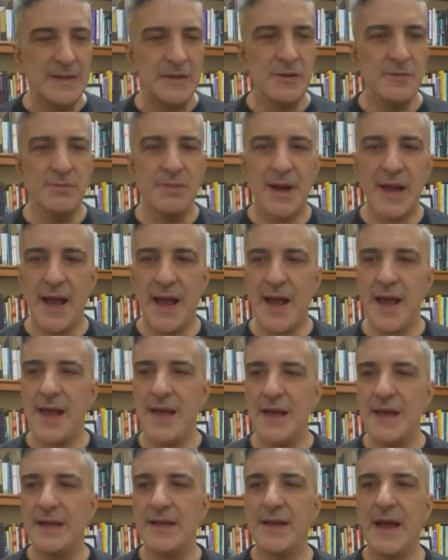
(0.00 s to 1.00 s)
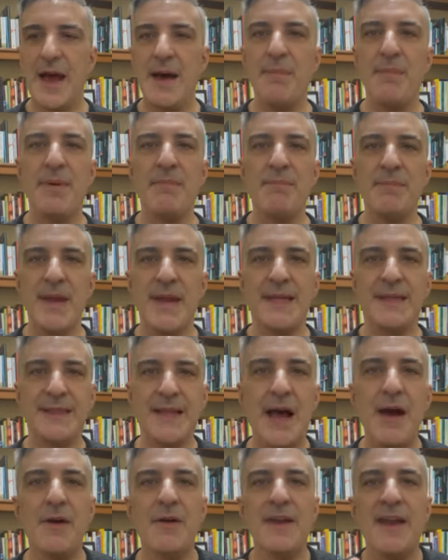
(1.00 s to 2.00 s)
Kumbaga, habang may
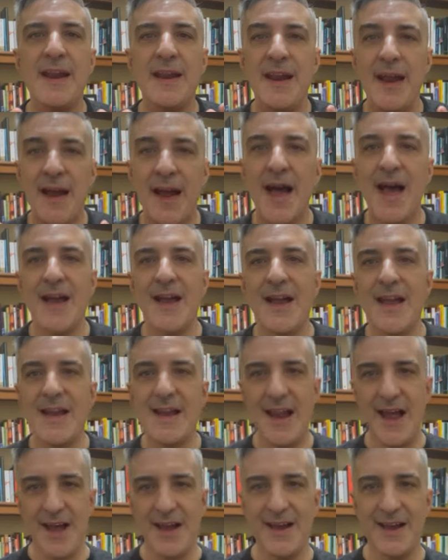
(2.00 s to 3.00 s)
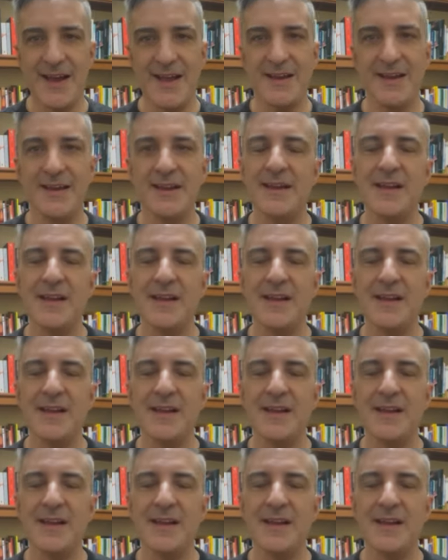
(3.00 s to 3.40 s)
tao na nangangailangan,